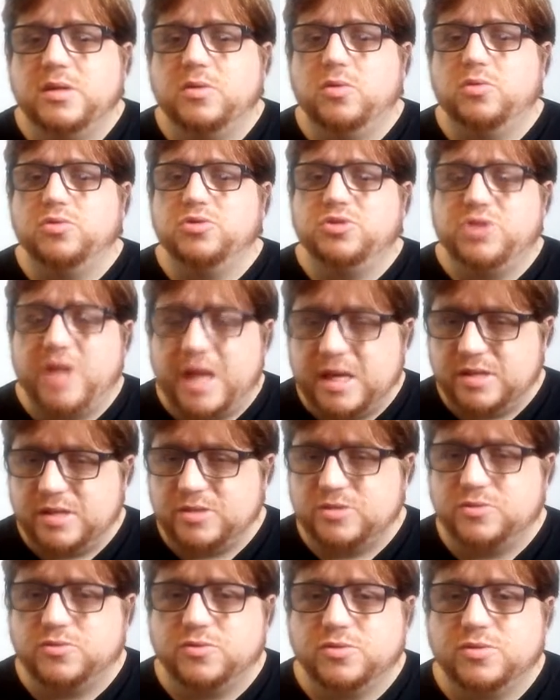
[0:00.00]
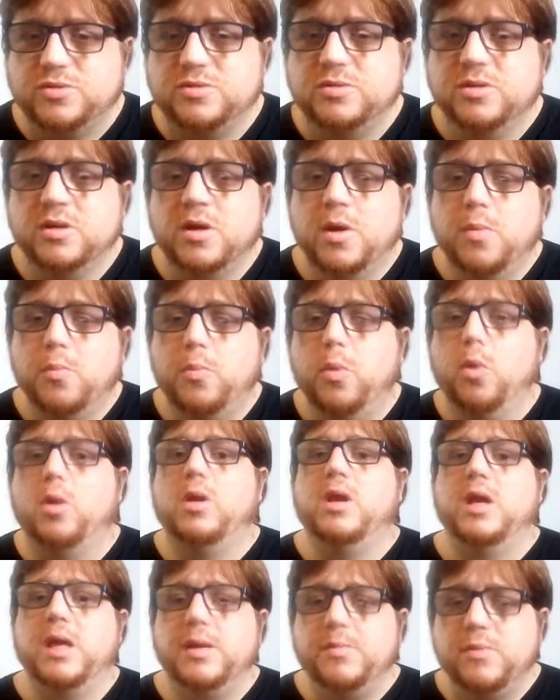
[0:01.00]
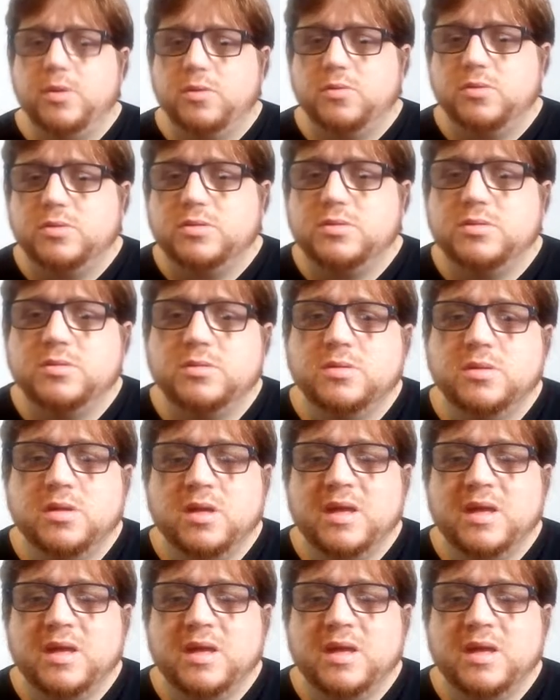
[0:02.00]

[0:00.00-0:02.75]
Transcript: e com gestos polêmicos,